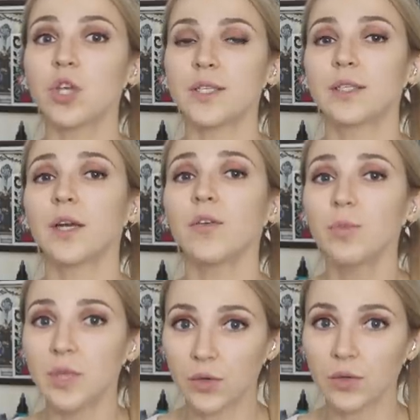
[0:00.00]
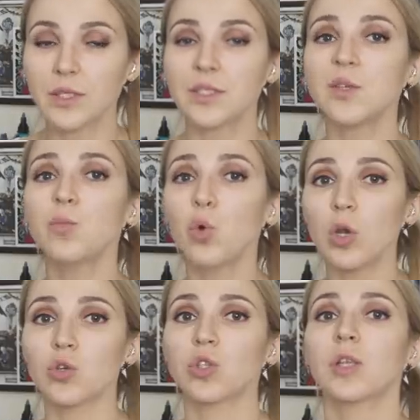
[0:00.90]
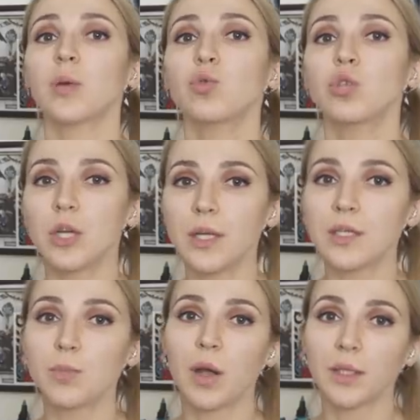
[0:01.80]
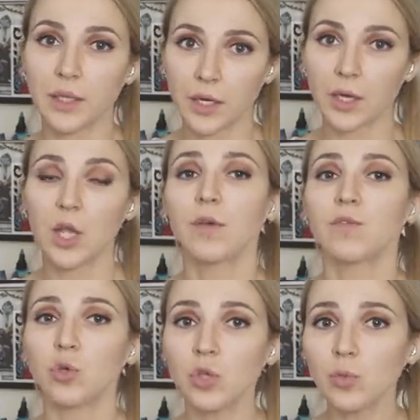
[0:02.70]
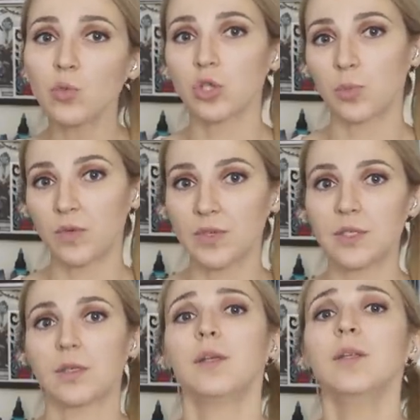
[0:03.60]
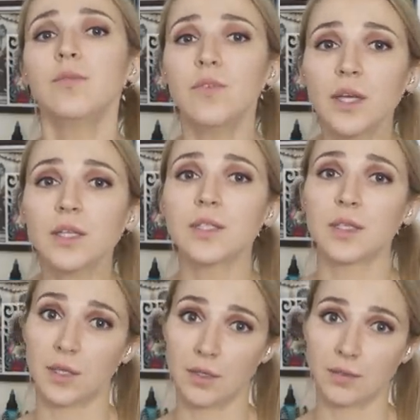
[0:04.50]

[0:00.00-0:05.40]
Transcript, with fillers: часть травмировать, тем более, что там уже есть бактерии, все это может привести к инфекции,